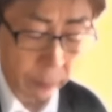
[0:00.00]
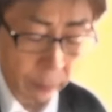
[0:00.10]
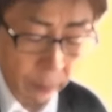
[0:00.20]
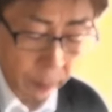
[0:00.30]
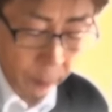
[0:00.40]
の
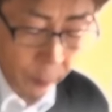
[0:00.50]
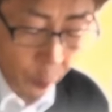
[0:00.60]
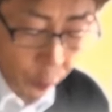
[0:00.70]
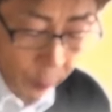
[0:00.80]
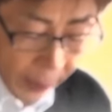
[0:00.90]
面を
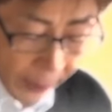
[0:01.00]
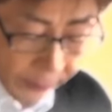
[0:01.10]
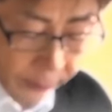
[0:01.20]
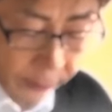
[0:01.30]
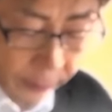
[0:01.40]
見つめて
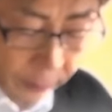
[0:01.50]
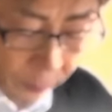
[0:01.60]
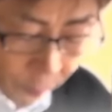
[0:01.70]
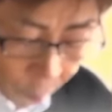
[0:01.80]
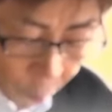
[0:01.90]
いたが
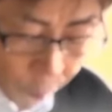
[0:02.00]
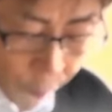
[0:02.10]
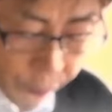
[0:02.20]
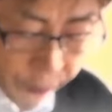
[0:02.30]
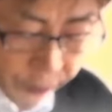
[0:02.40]

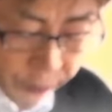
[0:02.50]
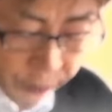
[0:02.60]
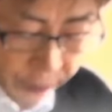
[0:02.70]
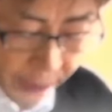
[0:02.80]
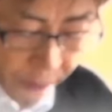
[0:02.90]
やが
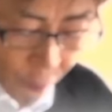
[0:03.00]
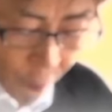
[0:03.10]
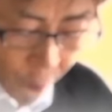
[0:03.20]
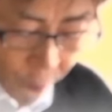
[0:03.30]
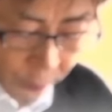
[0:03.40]
て
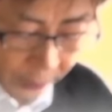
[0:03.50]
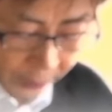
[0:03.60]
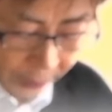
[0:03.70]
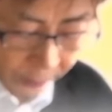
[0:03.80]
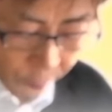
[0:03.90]
店の中
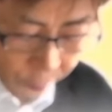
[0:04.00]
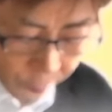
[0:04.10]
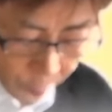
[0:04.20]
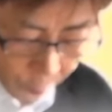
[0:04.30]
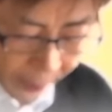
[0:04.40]
へ一
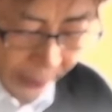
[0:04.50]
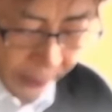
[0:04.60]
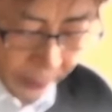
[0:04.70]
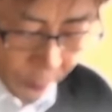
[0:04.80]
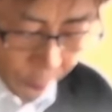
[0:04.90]
足踏み
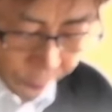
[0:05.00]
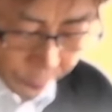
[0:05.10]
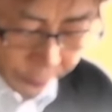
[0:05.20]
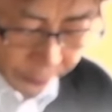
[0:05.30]
込んで